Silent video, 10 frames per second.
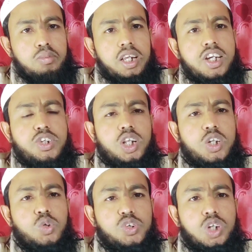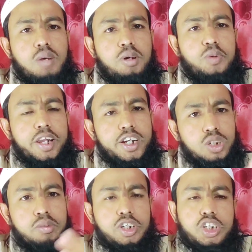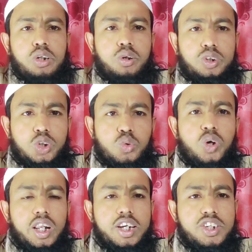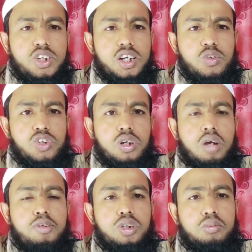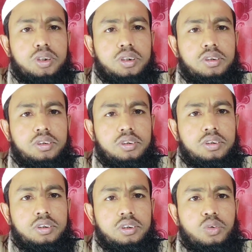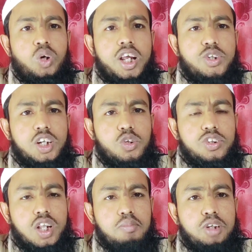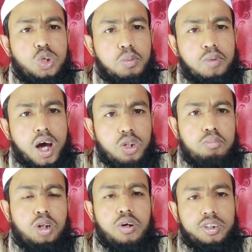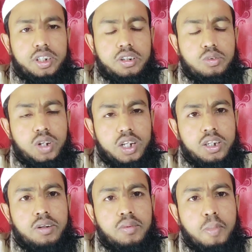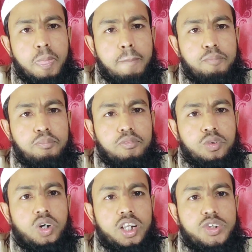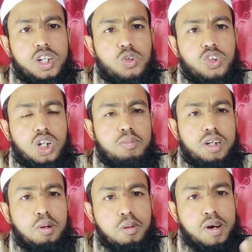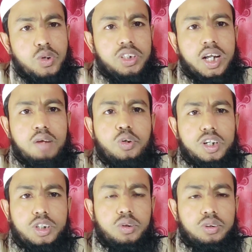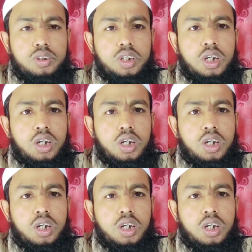আদম আলহি সালাতামের পরে এক সময় এসেছিল হজরত নু আলহি সালাতামের সময় নু আলহি সালাতাম দ্বিতীয় আদম বলা হয় ওনাকে নোয়া আলি সালাতাম এইভাবে মানুষ খারাপ করেছিল